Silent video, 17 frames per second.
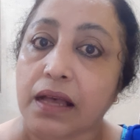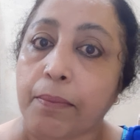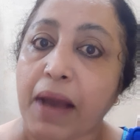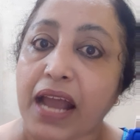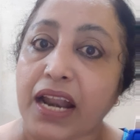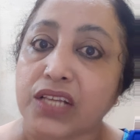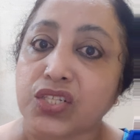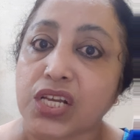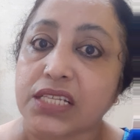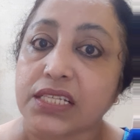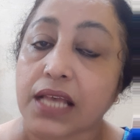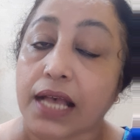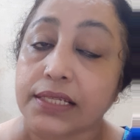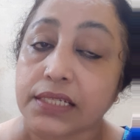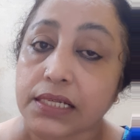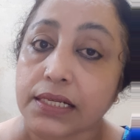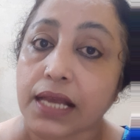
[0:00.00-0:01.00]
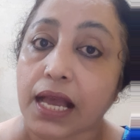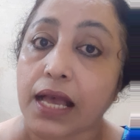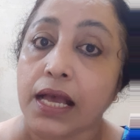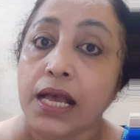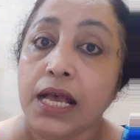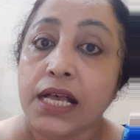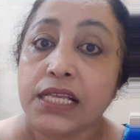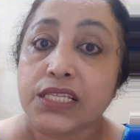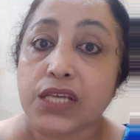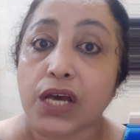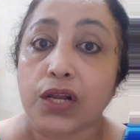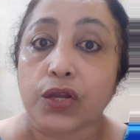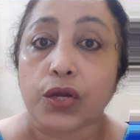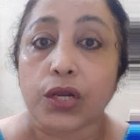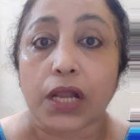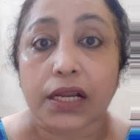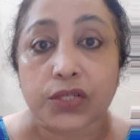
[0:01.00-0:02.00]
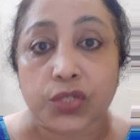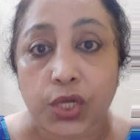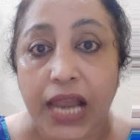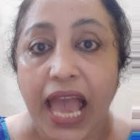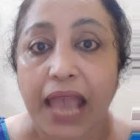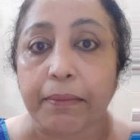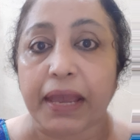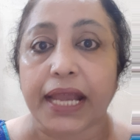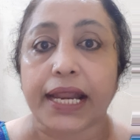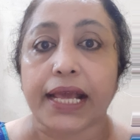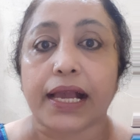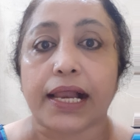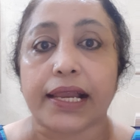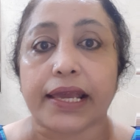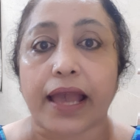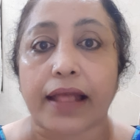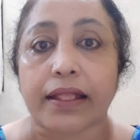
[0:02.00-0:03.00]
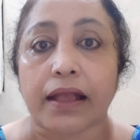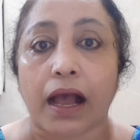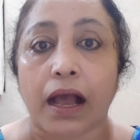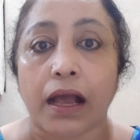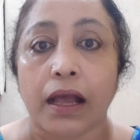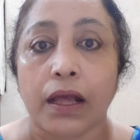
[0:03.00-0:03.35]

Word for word: महाराष्ट्र शासन का सर्कुलर जुलाई में ही निकल गया था